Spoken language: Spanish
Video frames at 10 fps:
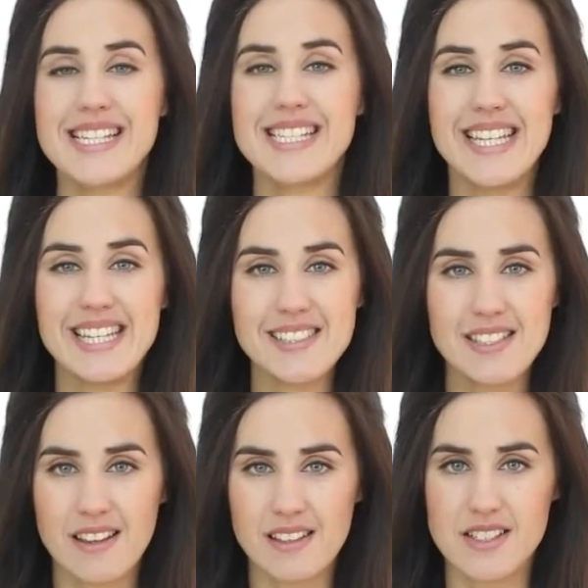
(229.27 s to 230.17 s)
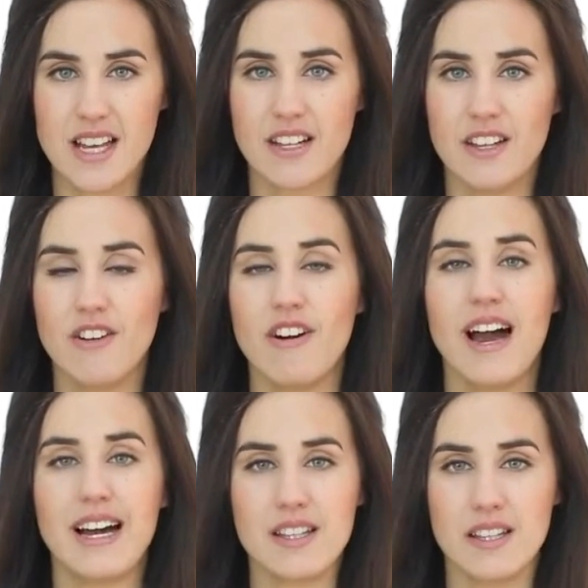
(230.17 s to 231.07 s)
sí es necesario
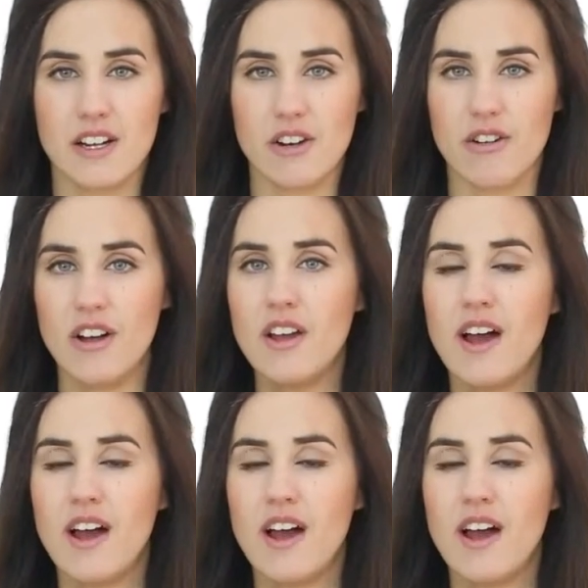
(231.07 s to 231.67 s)
hacerlo.